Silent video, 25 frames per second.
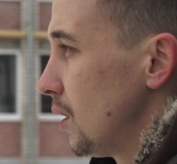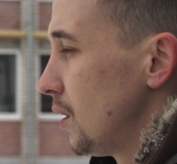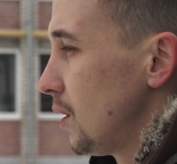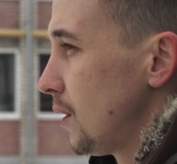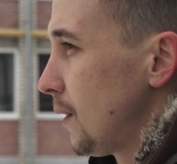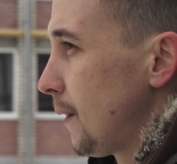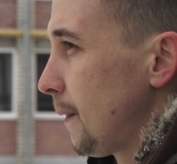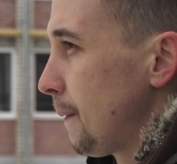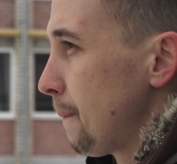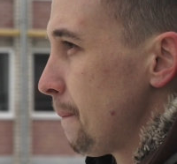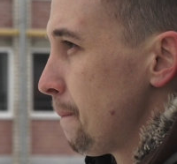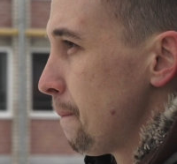и
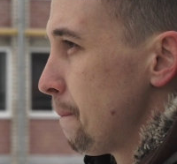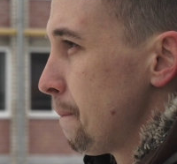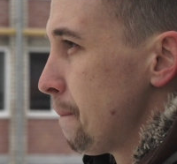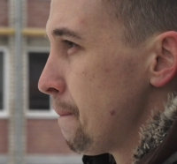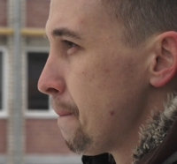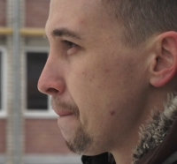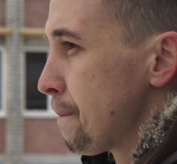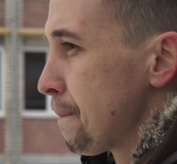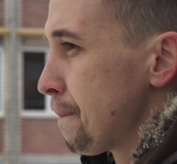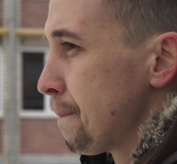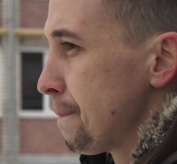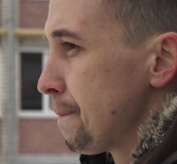пытаются
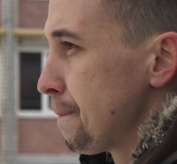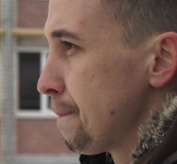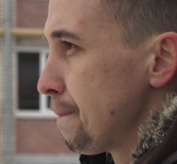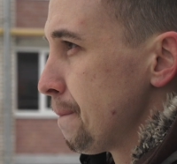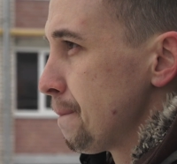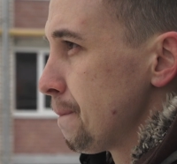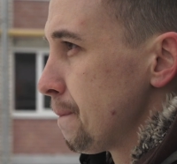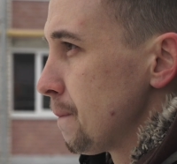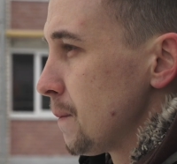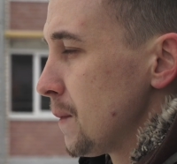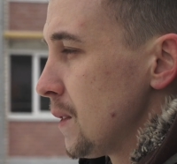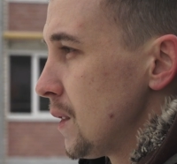продолжать
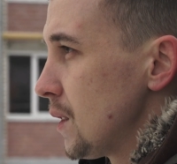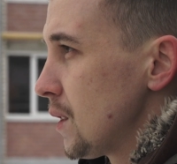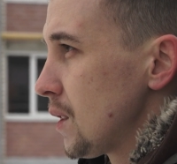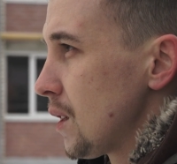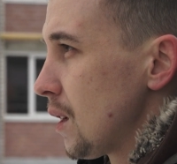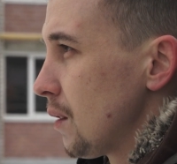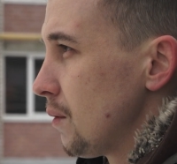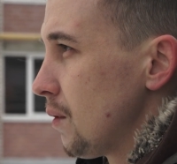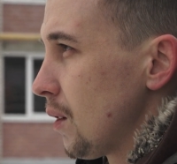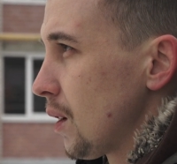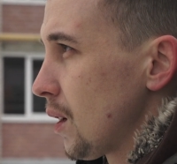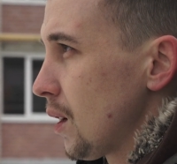жить,
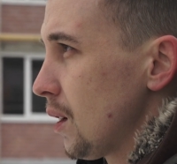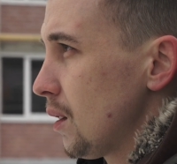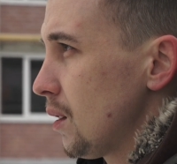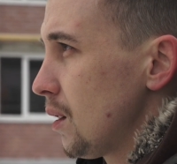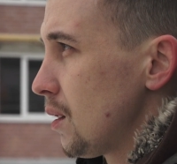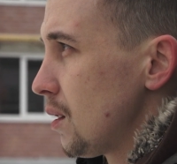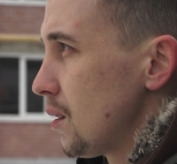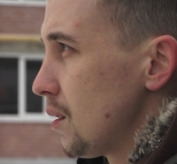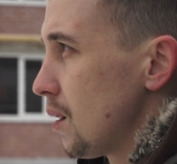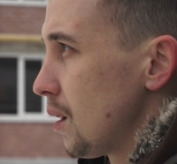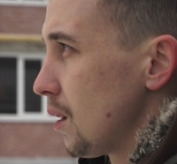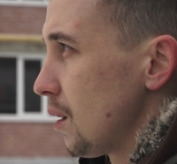нужно
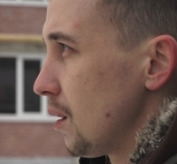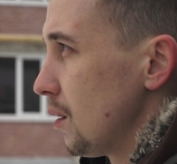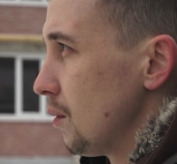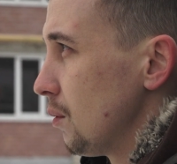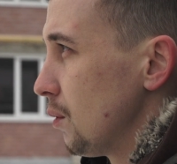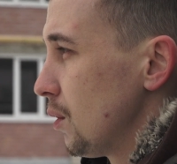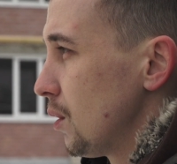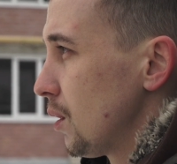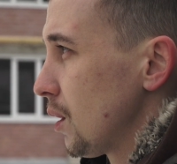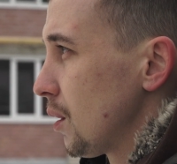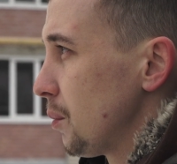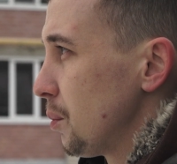проходить через
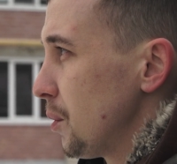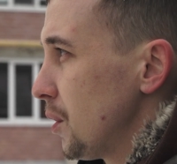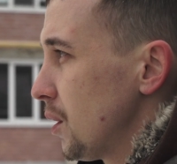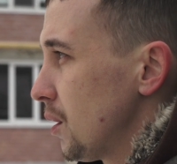муки